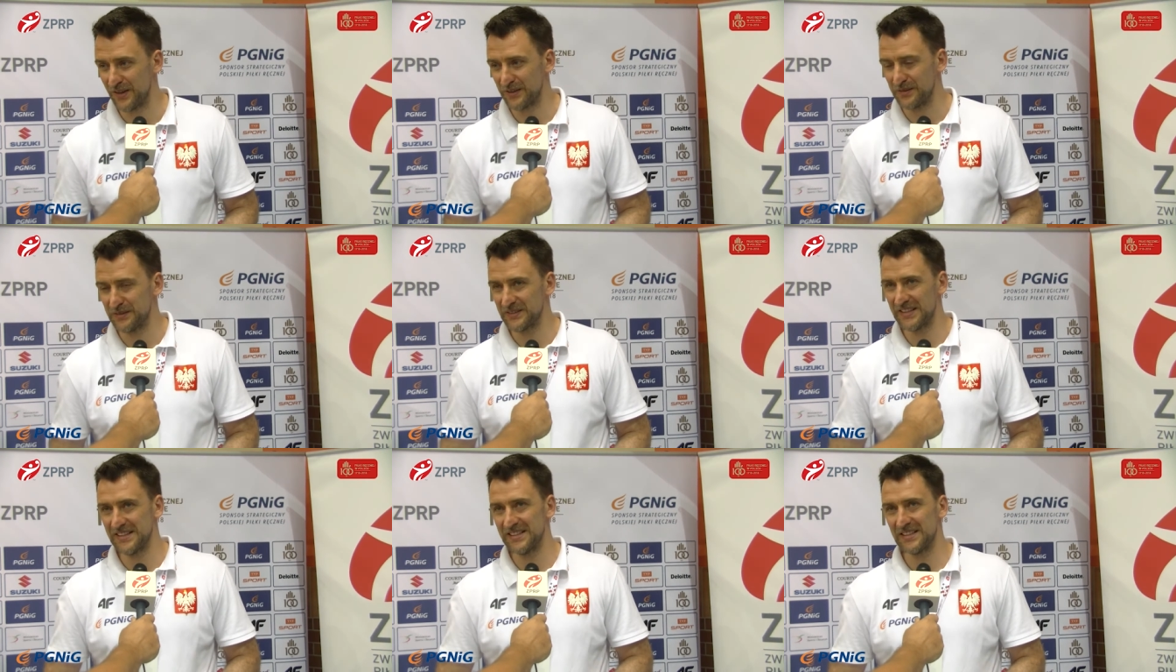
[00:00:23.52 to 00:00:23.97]

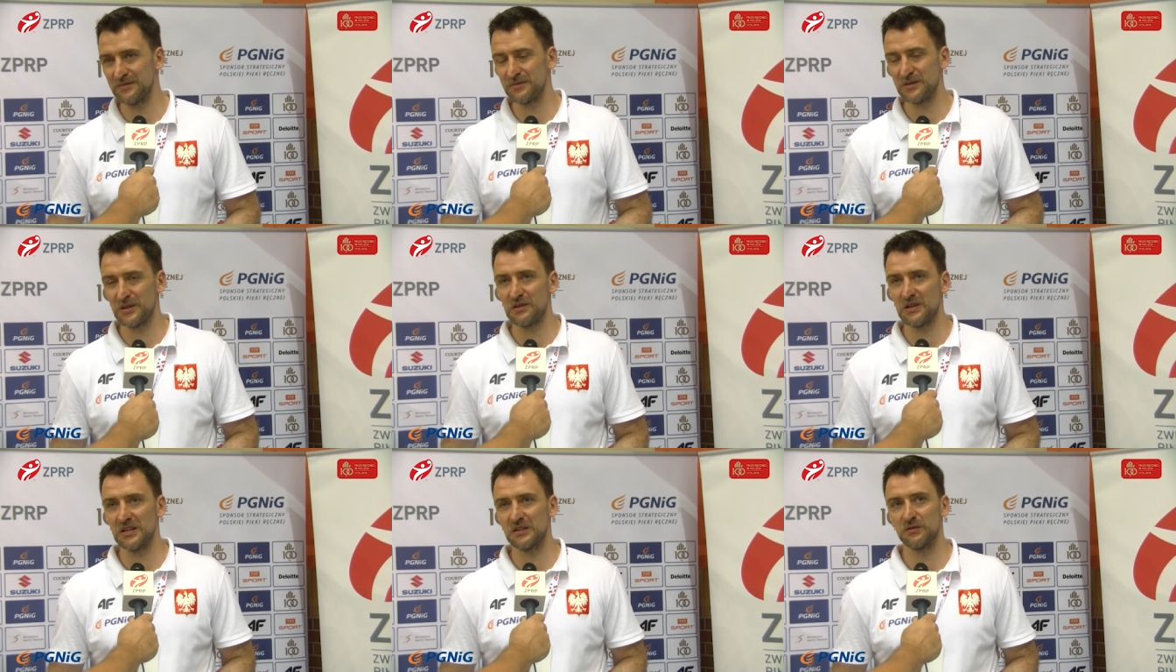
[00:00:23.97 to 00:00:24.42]
warunki, nie
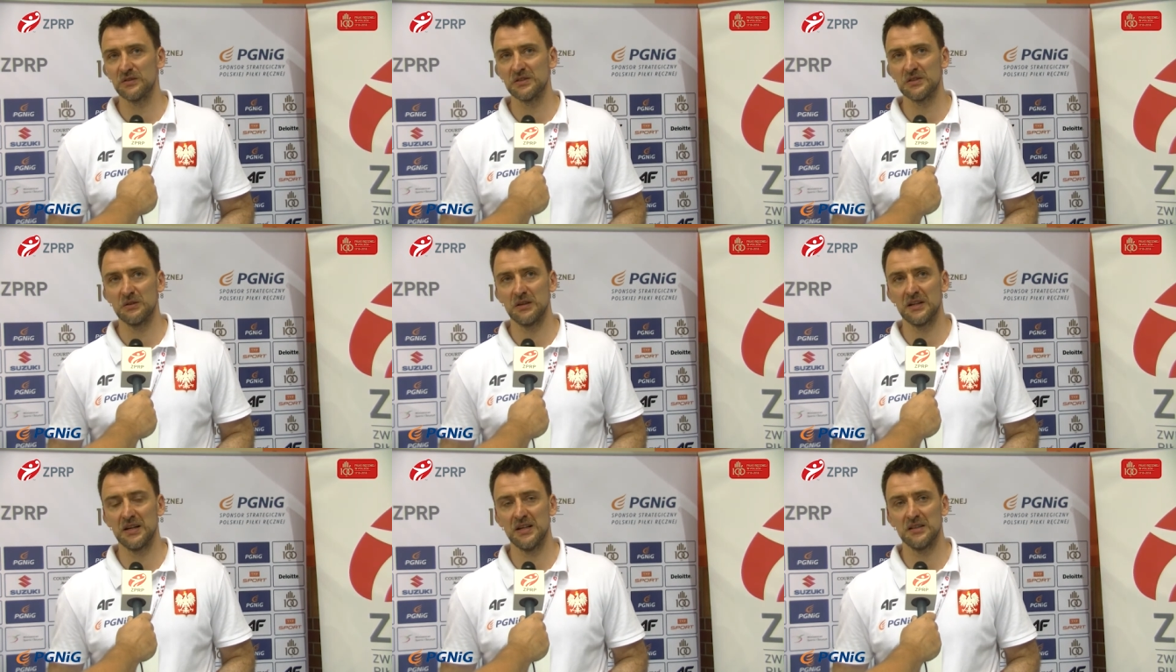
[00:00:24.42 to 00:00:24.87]
było łatwo z
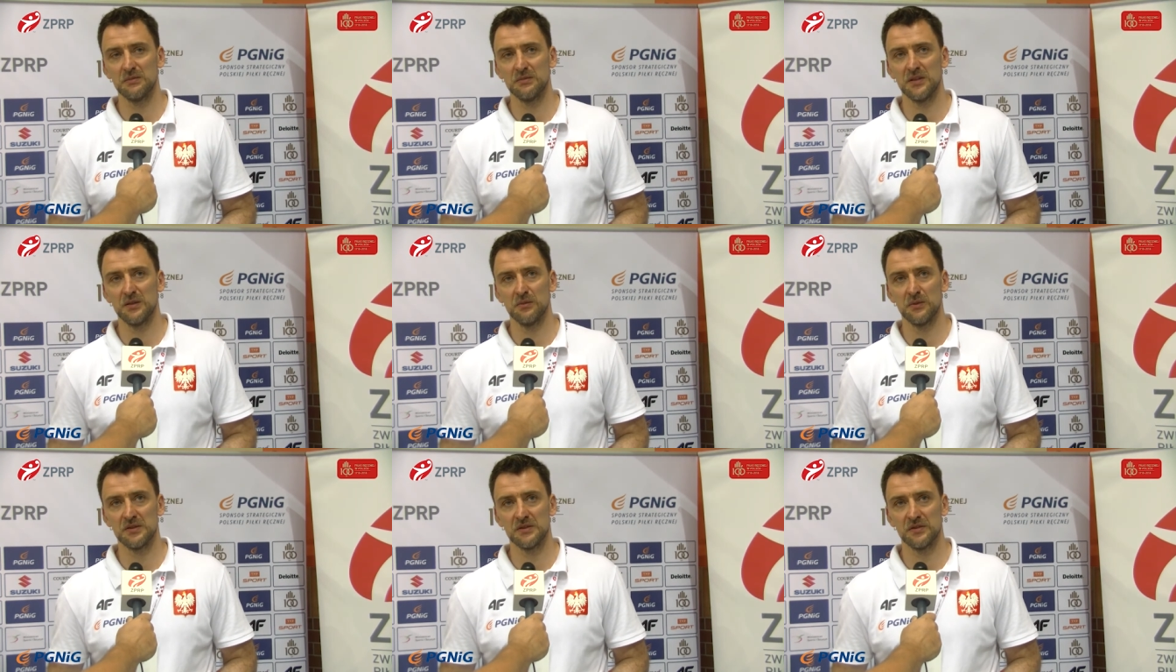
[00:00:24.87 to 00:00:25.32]
nimi grać,
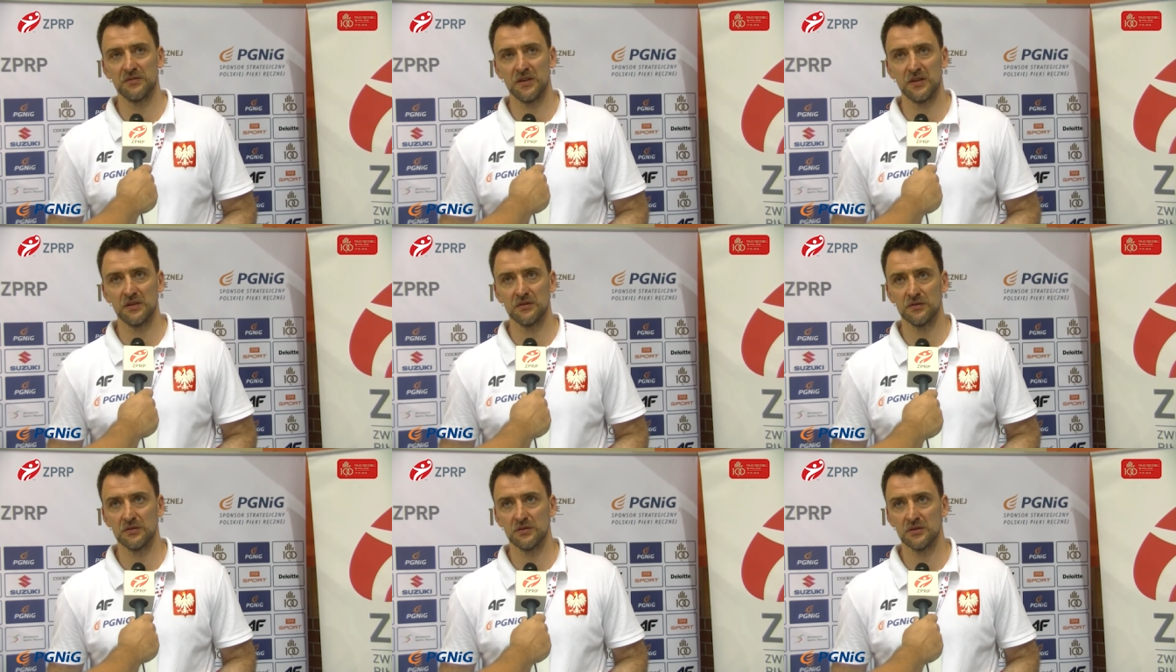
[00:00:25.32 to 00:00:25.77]
mają bardzo
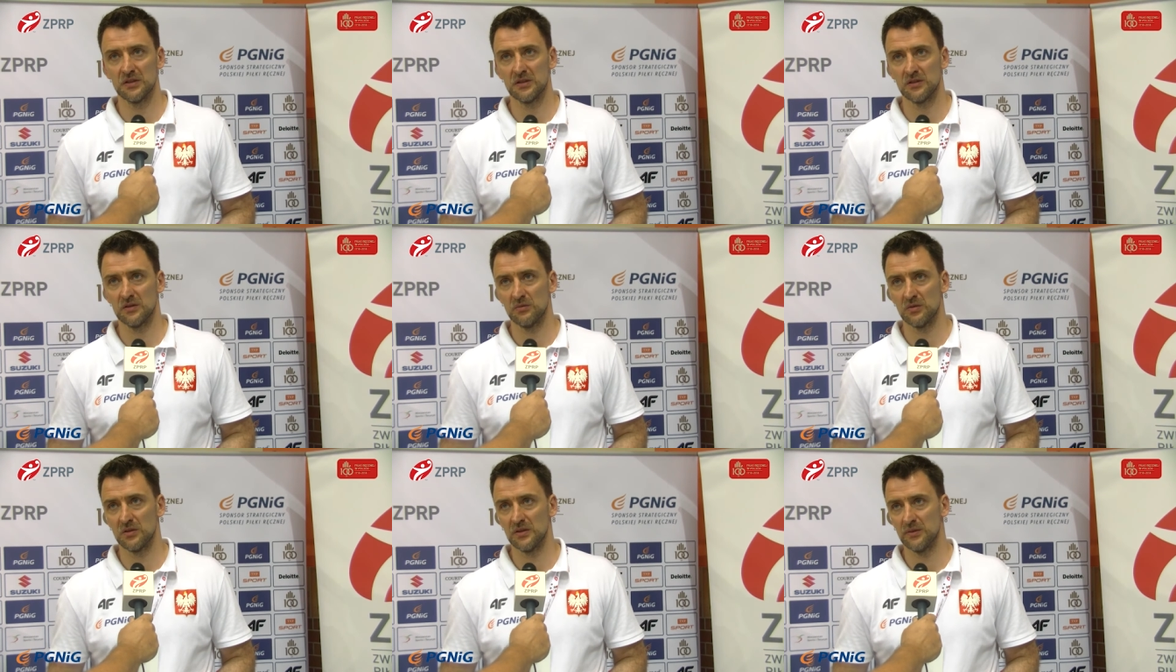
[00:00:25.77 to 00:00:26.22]
fajną
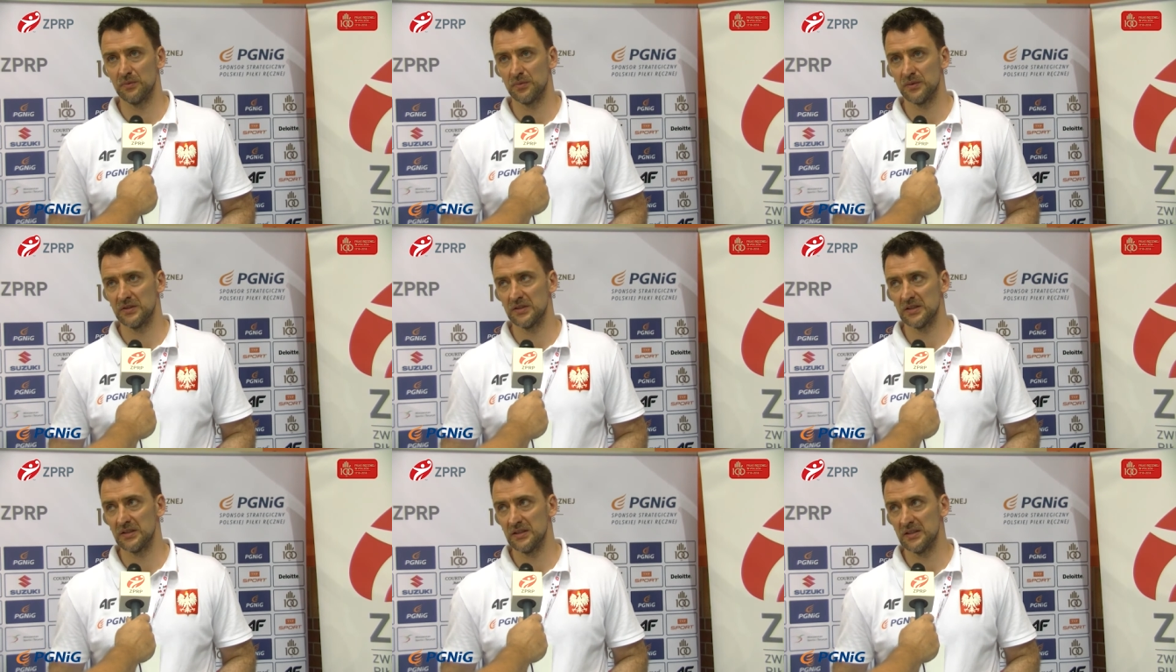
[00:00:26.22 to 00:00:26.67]
wysuniętą obronę
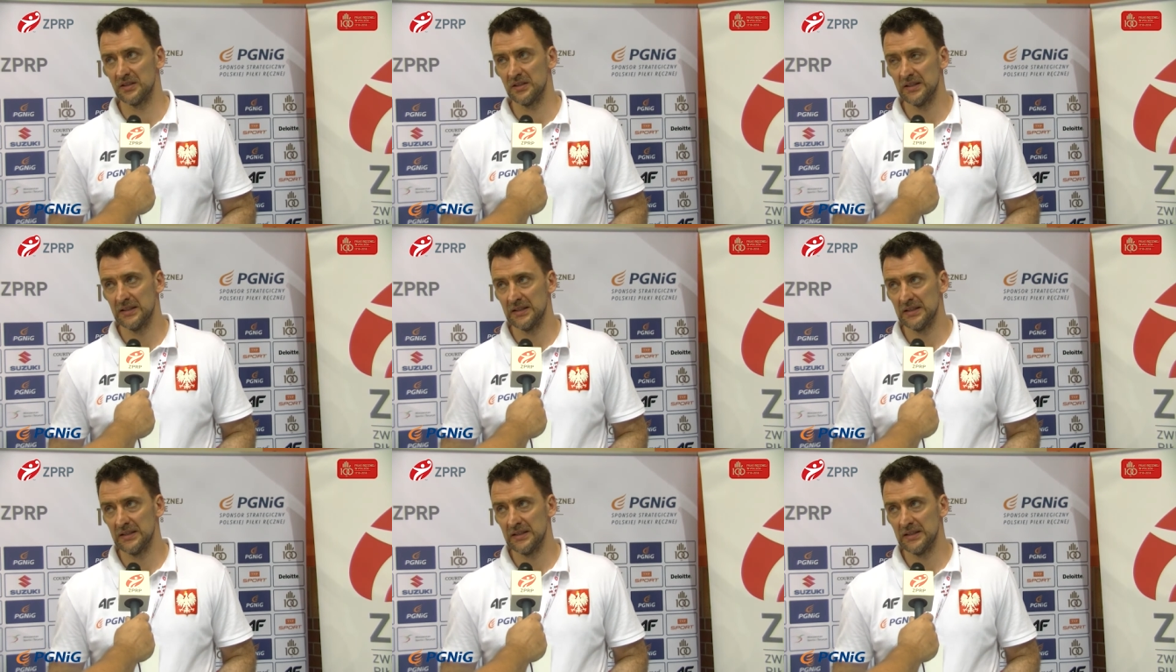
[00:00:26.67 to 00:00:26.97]
5-1. E,